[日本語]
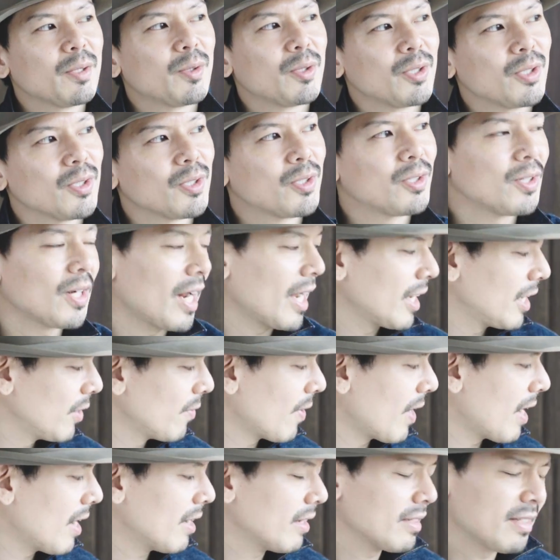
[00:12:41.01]
冬くらいに
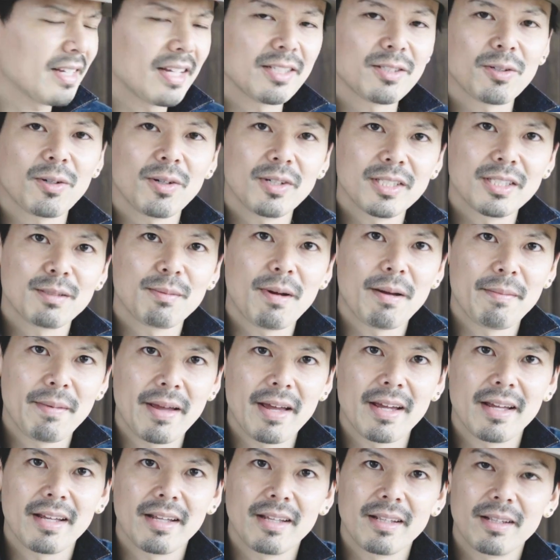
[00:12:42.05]
は最初のいちまい
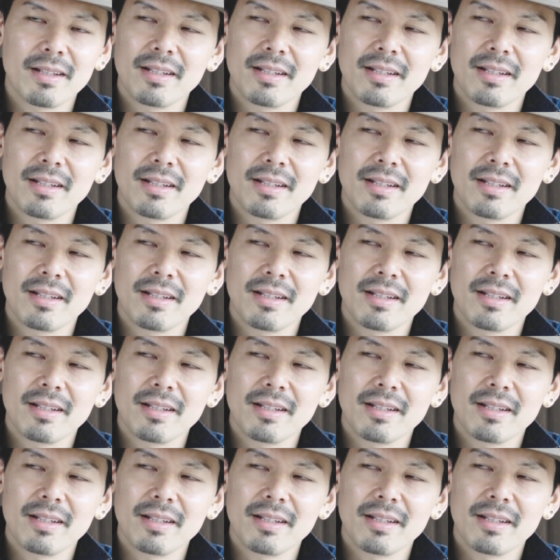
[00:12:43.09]
め、